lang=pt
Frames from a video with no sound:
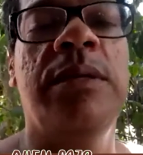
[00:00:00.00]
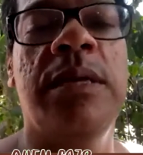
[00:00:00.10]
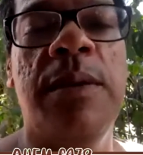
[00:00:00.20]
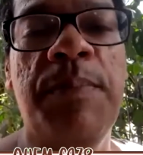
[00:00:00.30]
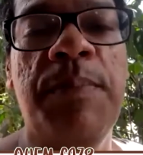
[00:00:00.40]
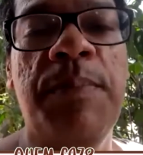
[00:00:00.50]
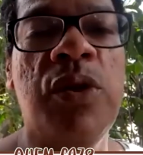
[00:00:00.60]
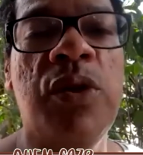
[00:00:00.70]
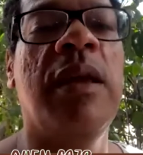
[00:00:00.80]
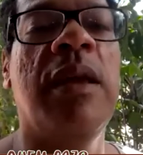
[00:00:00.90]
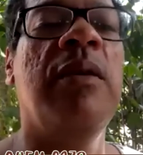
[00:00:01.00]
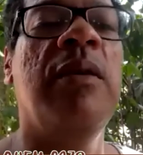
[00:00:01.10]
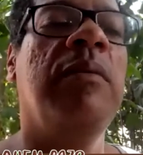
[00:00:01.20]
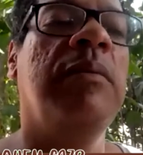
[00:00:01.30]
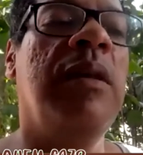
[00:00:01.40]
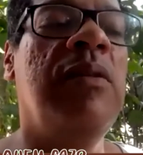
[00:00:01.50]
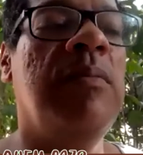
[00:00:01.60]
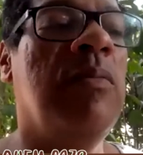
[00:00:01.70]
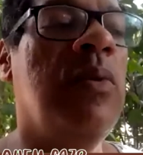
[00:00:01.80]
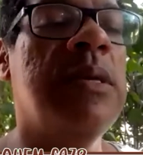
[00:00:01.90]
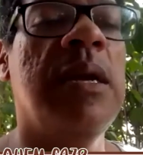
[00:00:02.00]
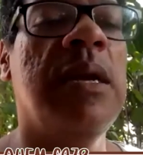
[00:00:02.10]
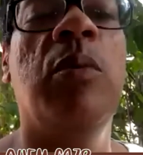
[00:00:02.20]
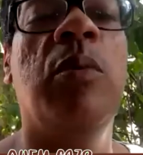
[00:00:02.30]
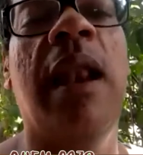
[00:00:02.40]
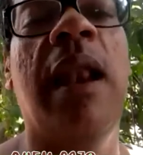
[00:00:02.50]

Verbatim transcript: Eu sempre gostei, eu, desde muito cedo eu modelava